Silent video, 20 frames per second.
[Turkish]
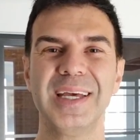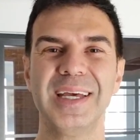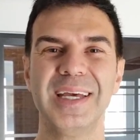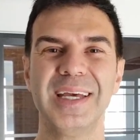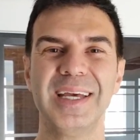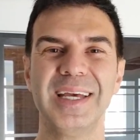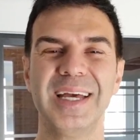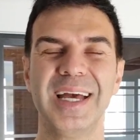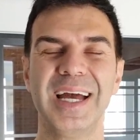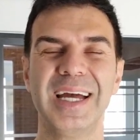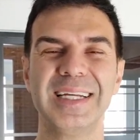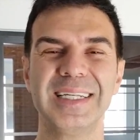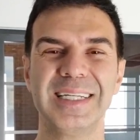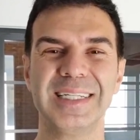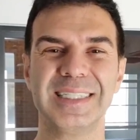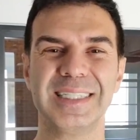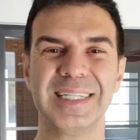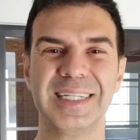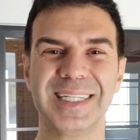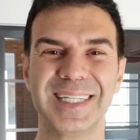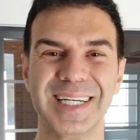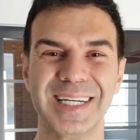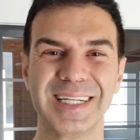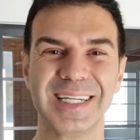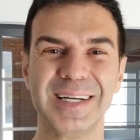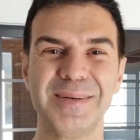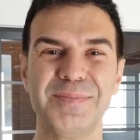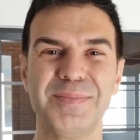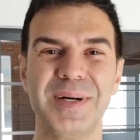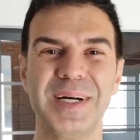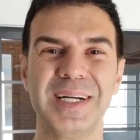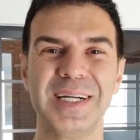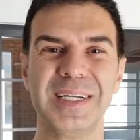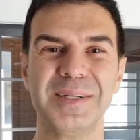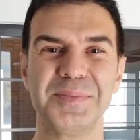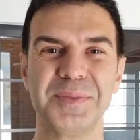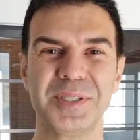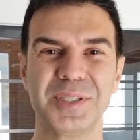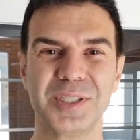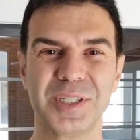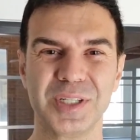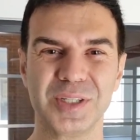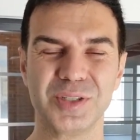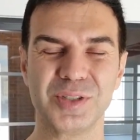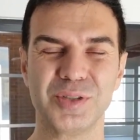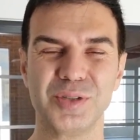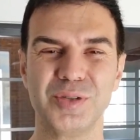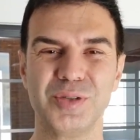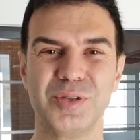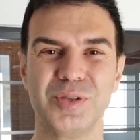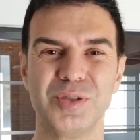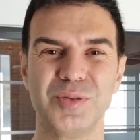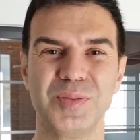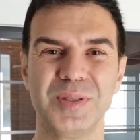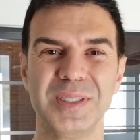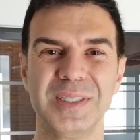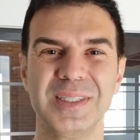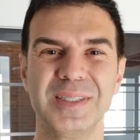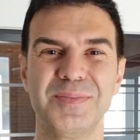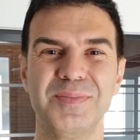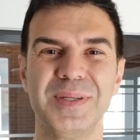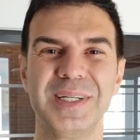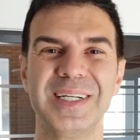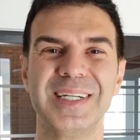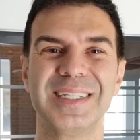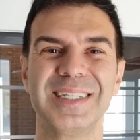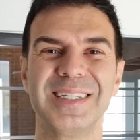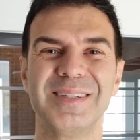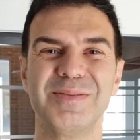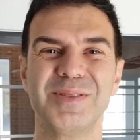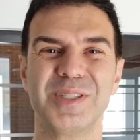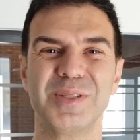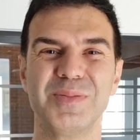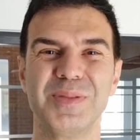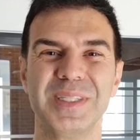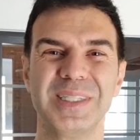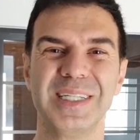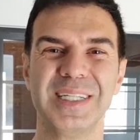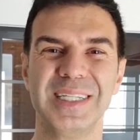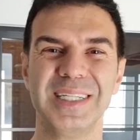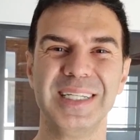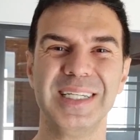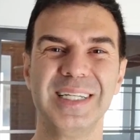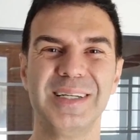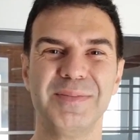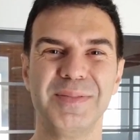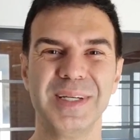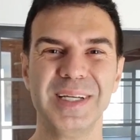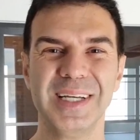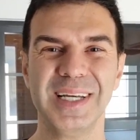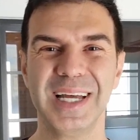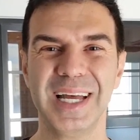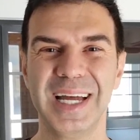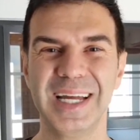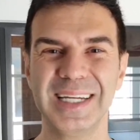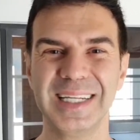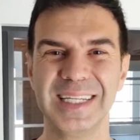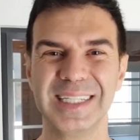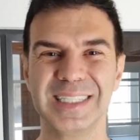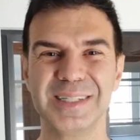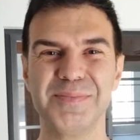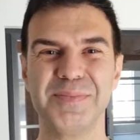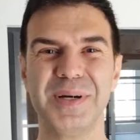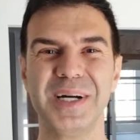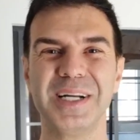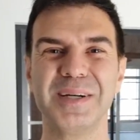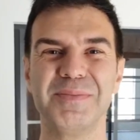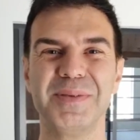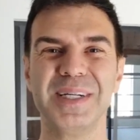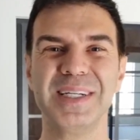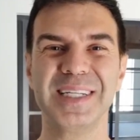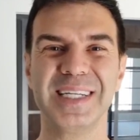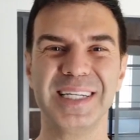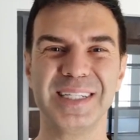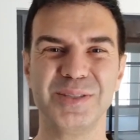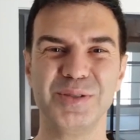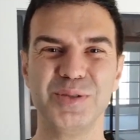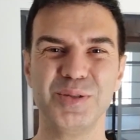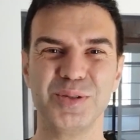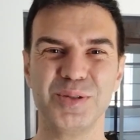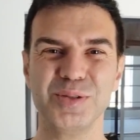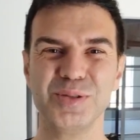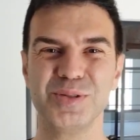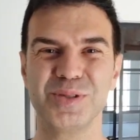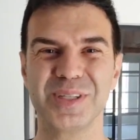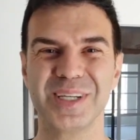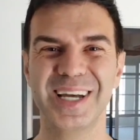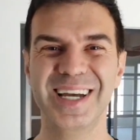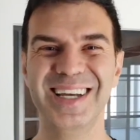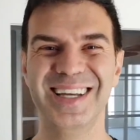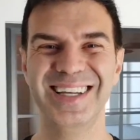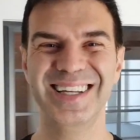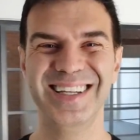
E, her gece yatarken barlarımızı çalıştırıyoruz biz. Bir katılımcımın dediği gibi her gece bar bar geziyoruz.